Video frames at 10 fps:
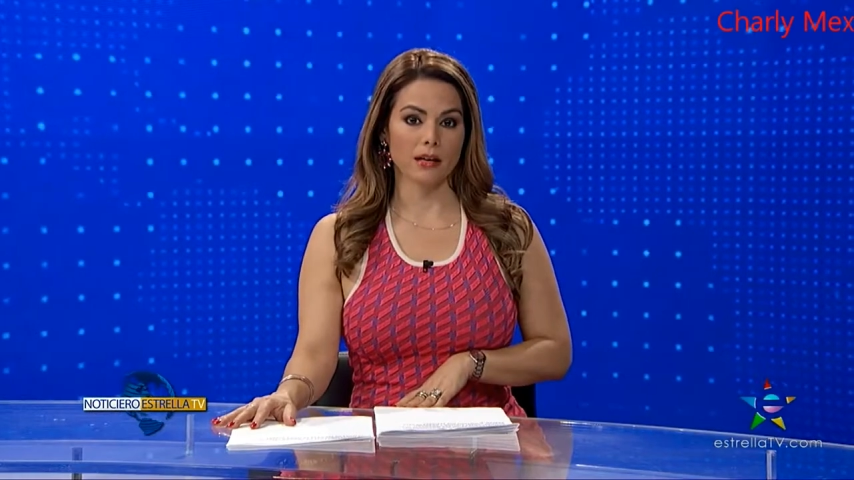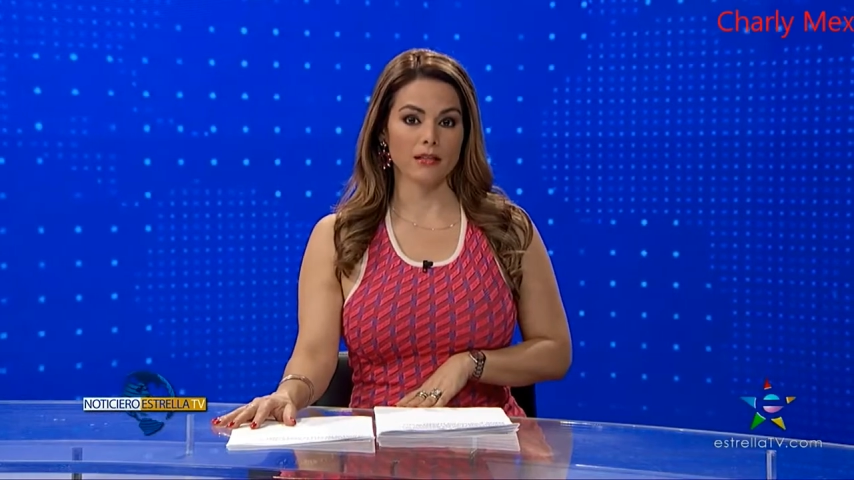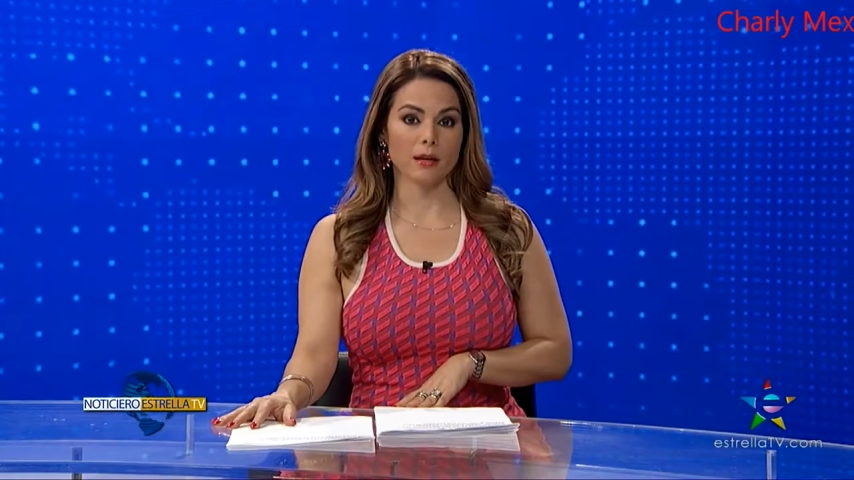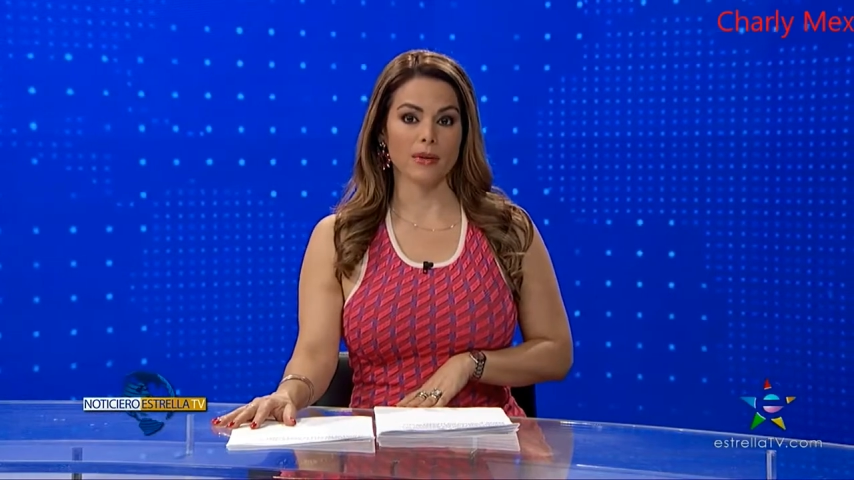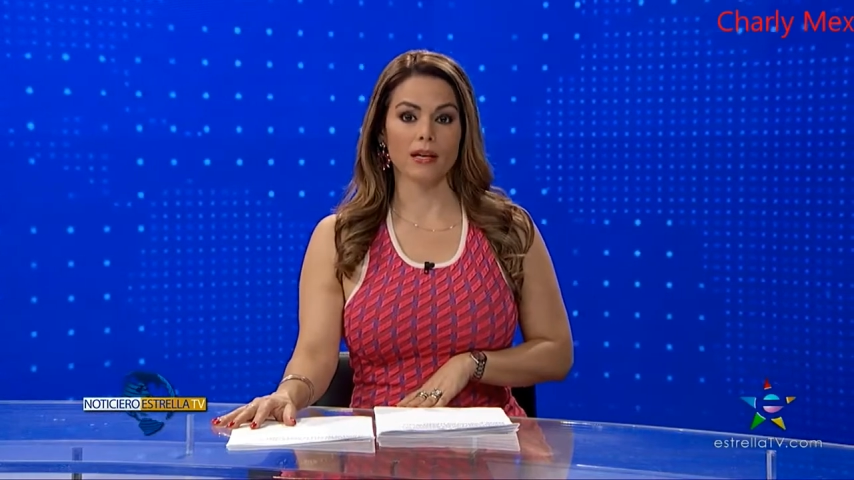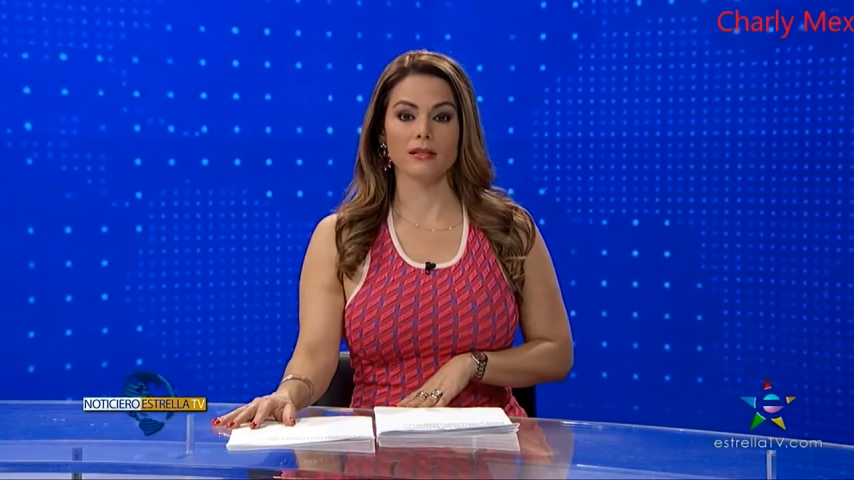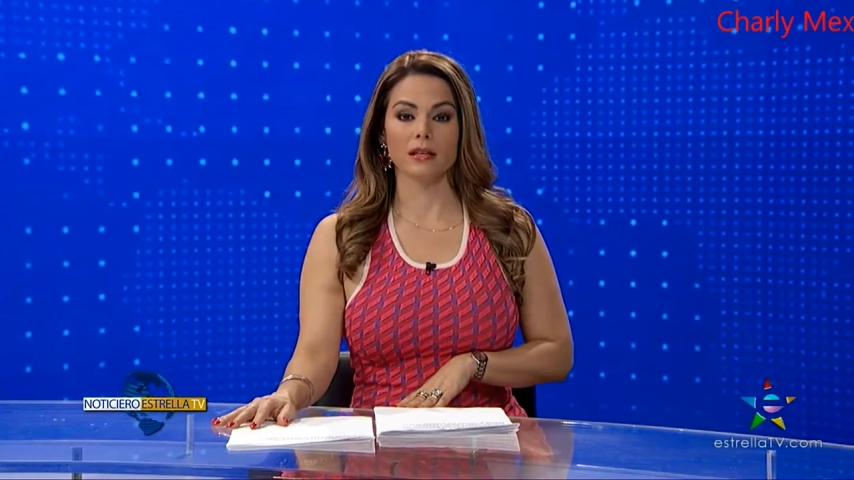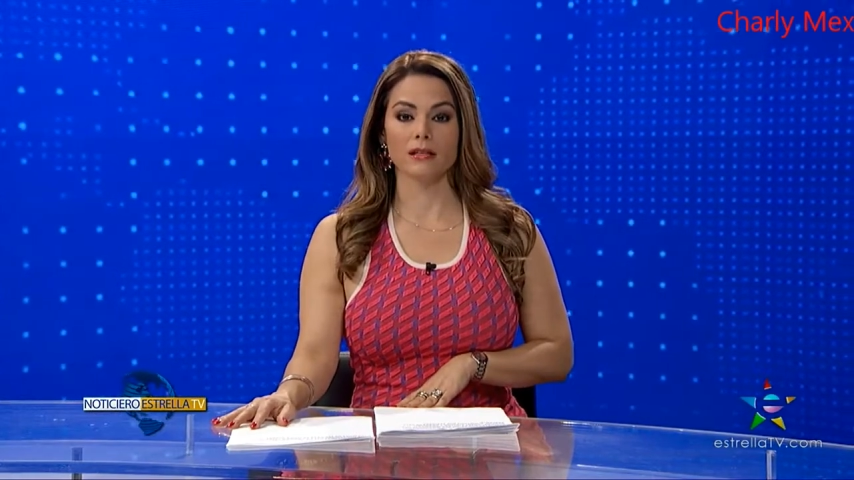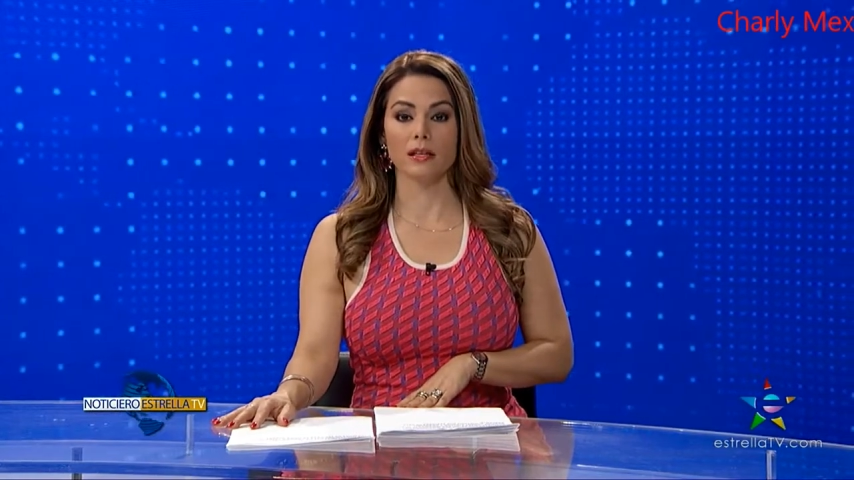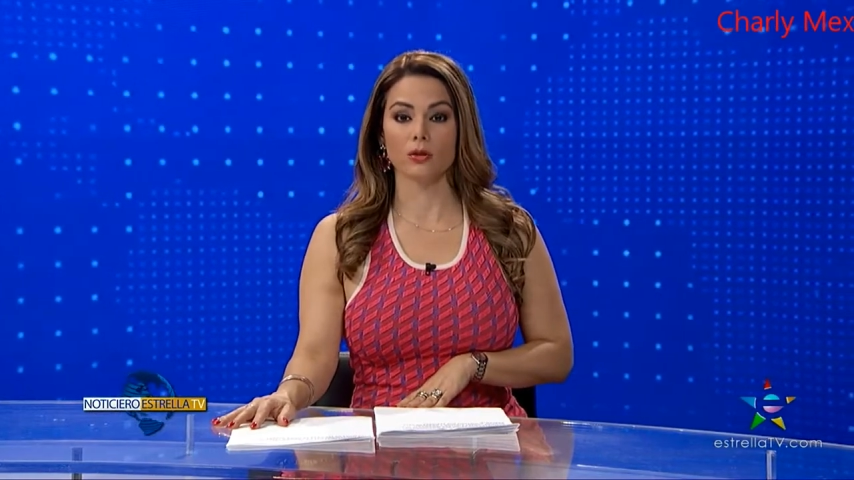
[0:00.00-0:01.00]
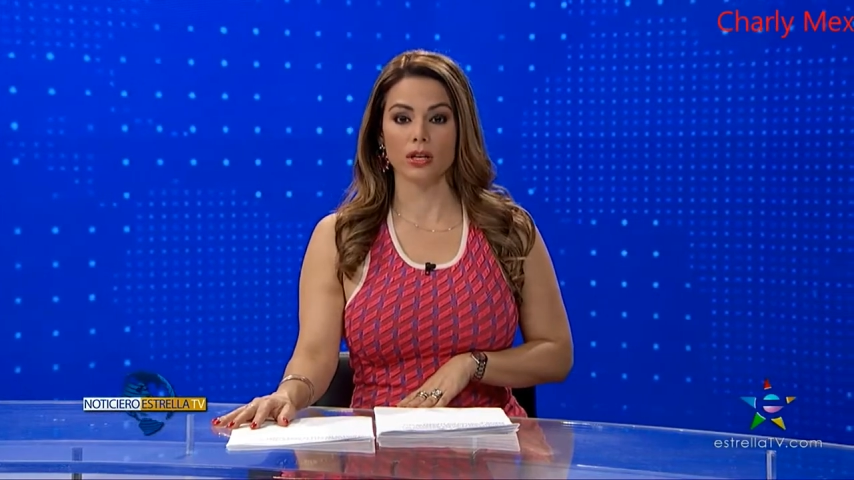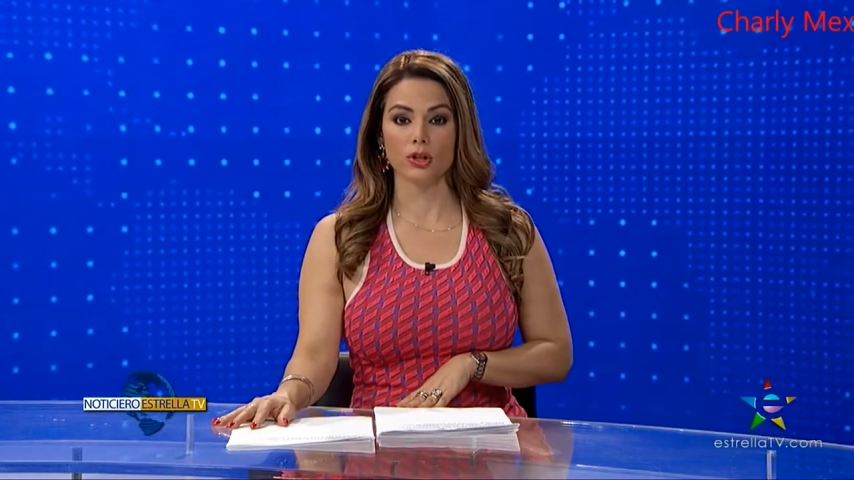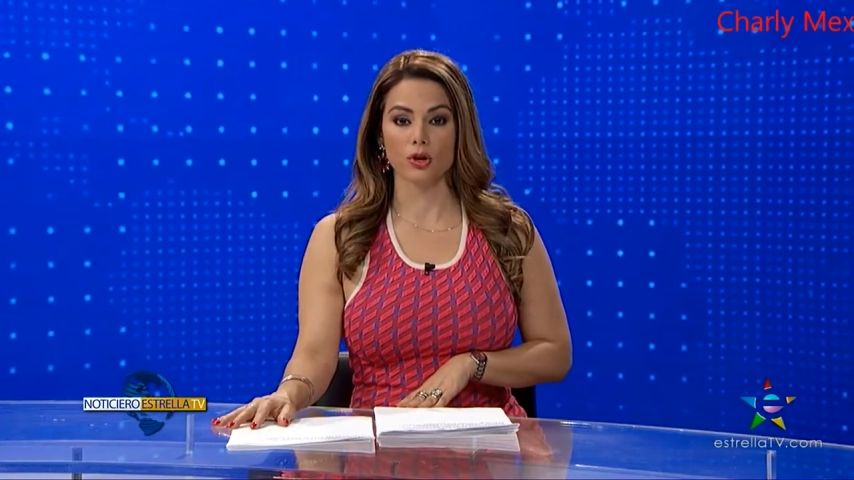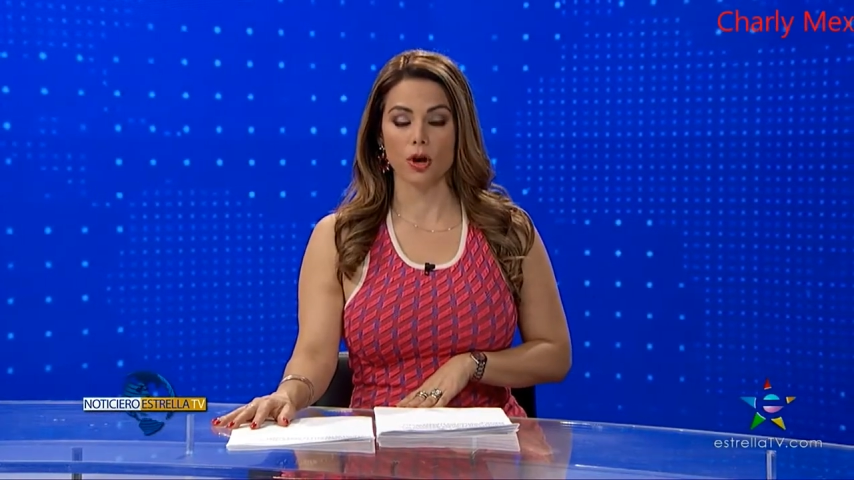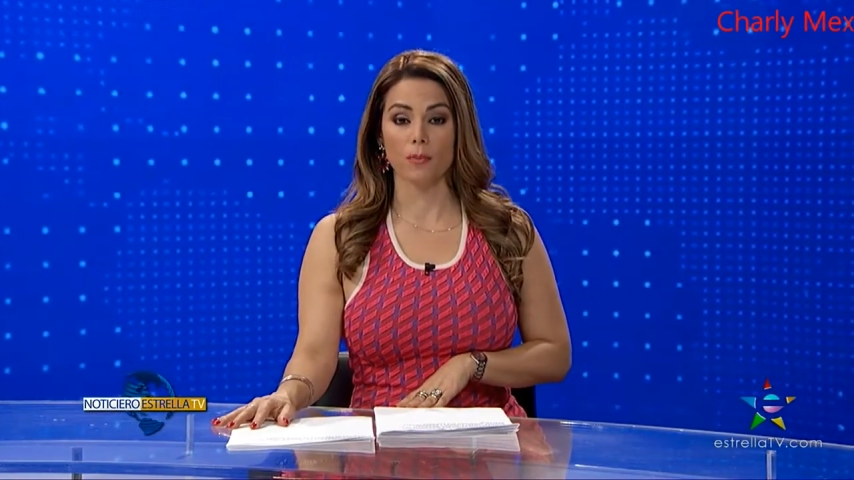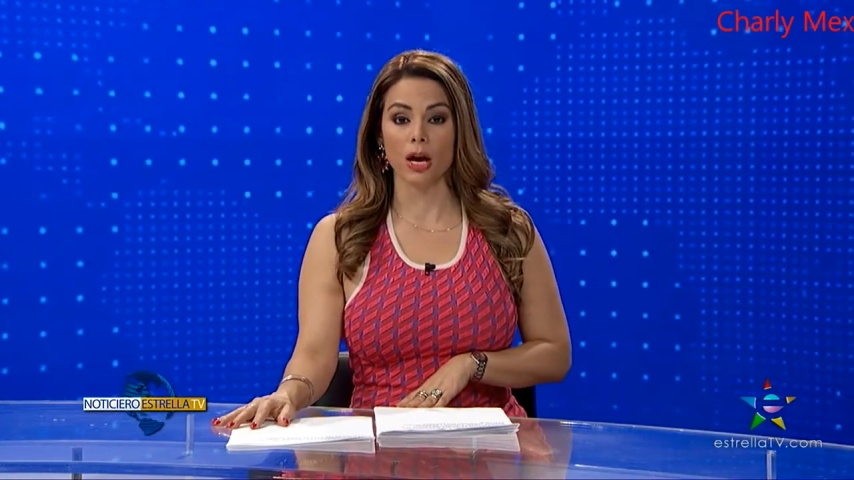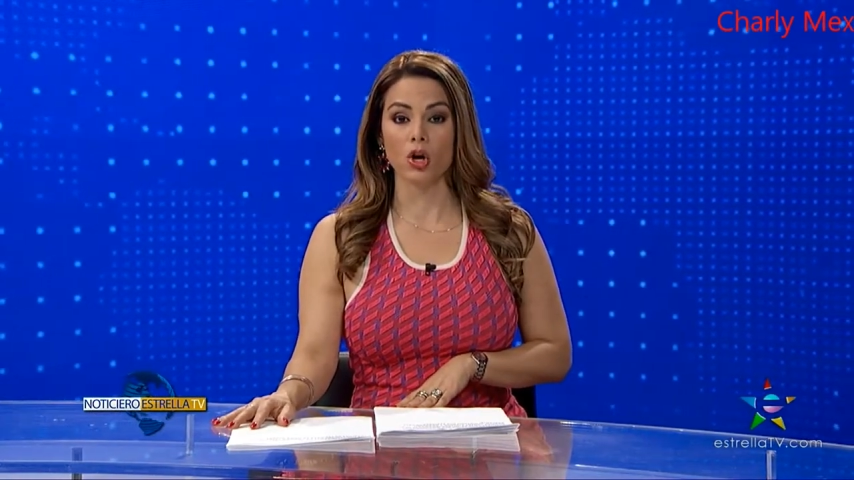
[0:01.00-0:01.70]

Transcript: las amenazas de Donald Trump,